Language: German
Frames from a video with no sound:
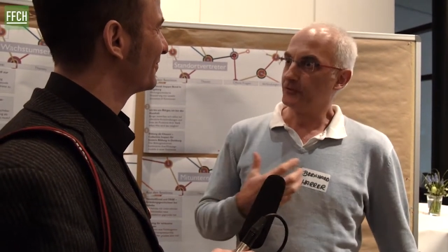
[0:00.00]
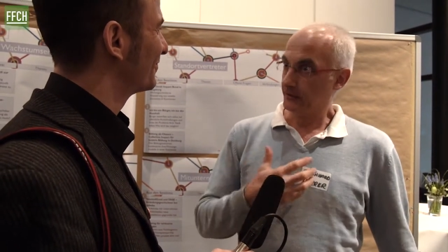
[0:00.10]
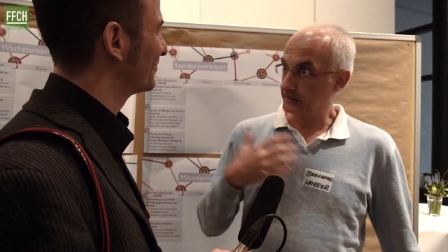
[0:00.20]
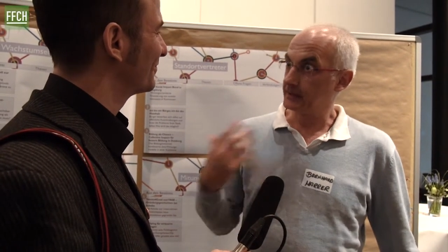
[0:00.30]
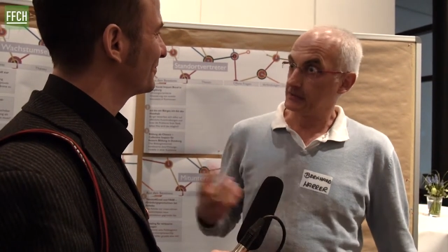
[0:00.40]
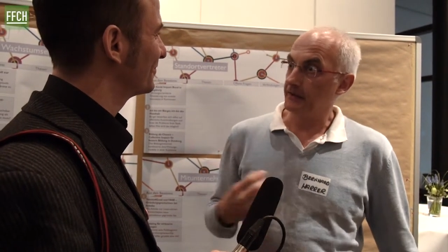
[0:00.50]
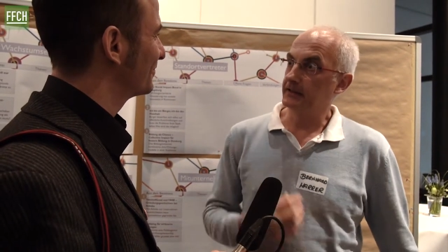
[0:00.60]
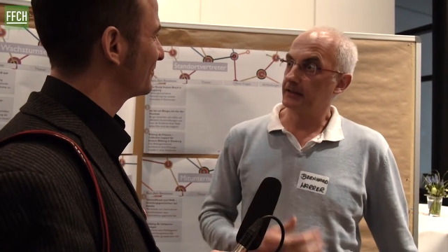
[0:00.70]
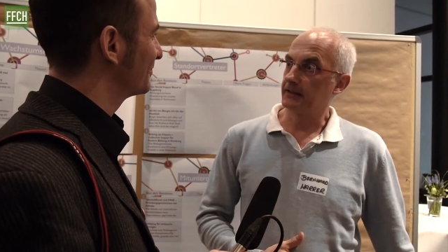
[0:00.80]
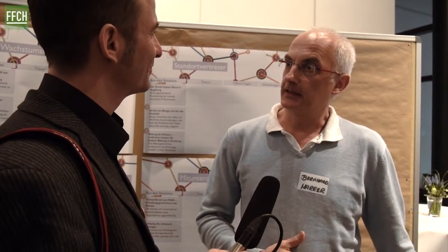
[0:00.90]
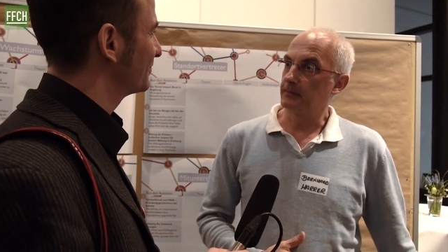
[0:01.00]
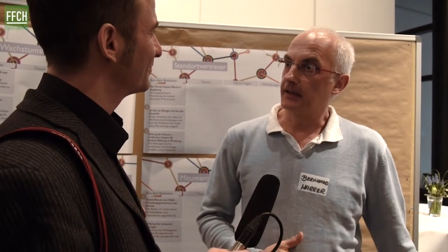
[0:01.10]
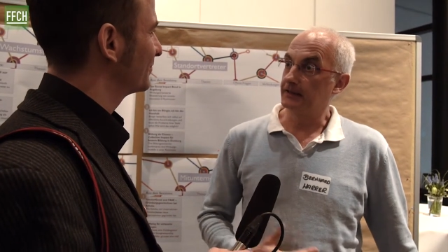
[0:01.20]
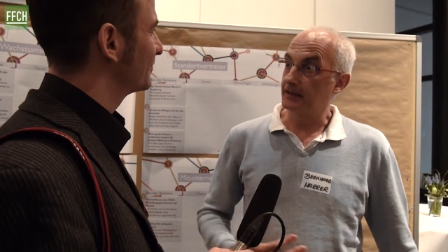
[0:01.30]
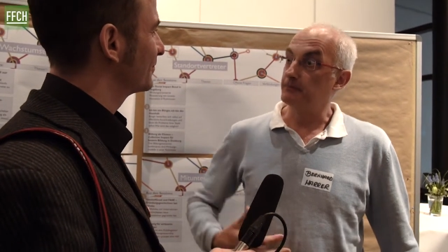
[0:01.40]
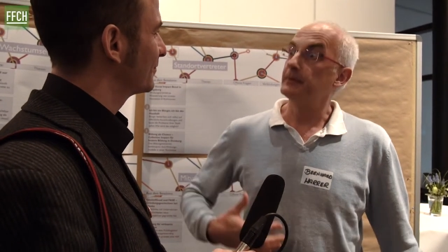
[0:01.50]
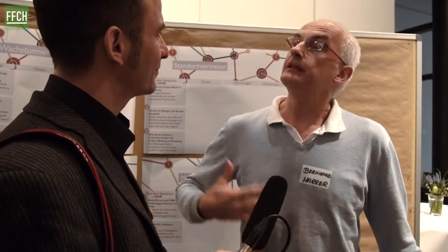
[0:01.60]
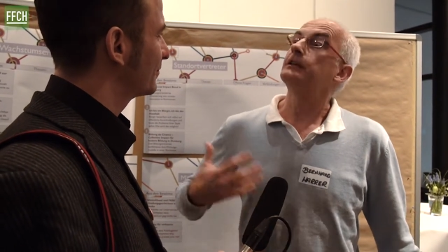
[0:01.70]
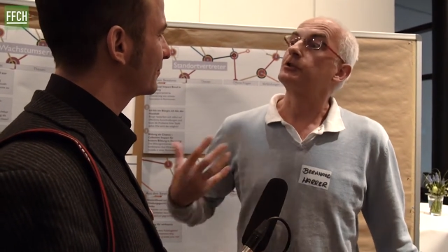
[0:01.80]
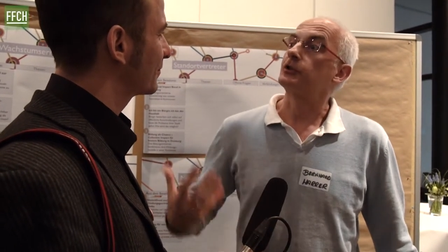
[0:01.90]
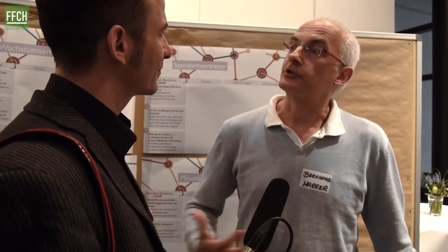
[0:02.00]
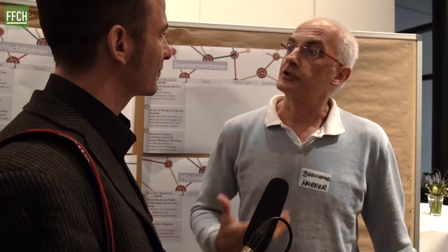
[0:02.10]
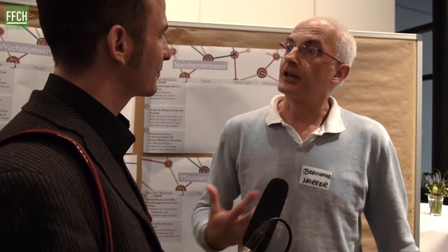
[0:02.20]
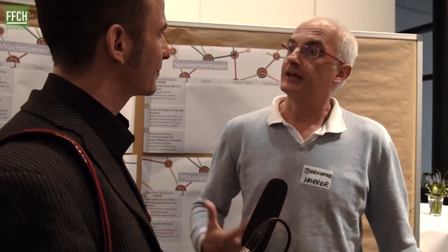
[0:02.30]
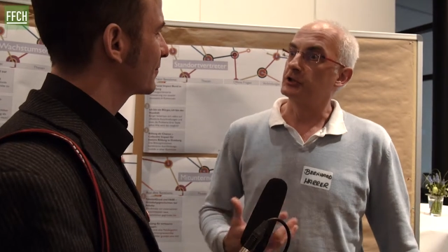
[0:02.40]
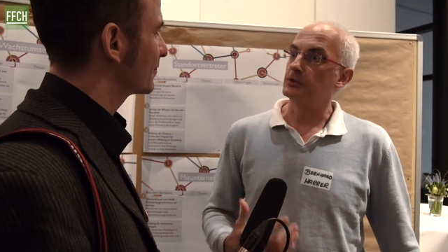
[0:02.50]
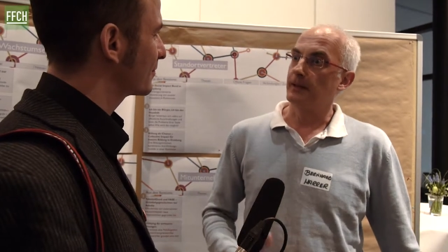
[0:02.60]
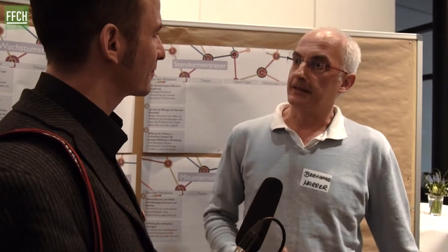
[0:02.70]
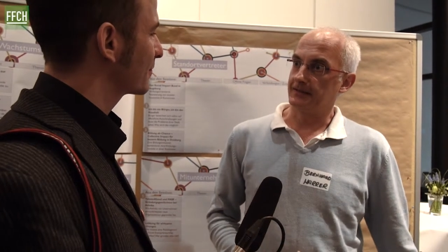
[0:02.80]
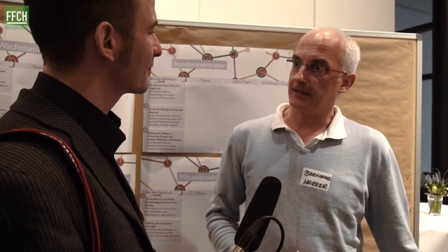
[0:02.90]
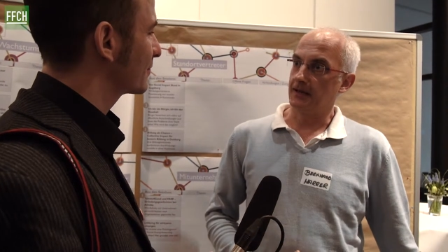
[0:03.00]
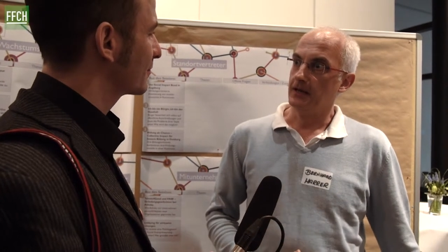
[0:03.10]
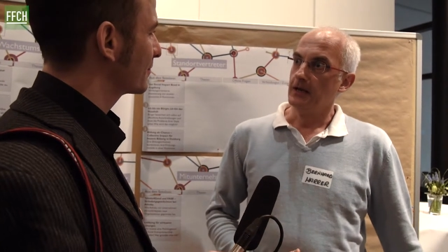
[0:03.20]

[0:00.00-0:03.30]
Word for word: Und wenn ich das weitergeben kann, dann bin ich schon Changemaker.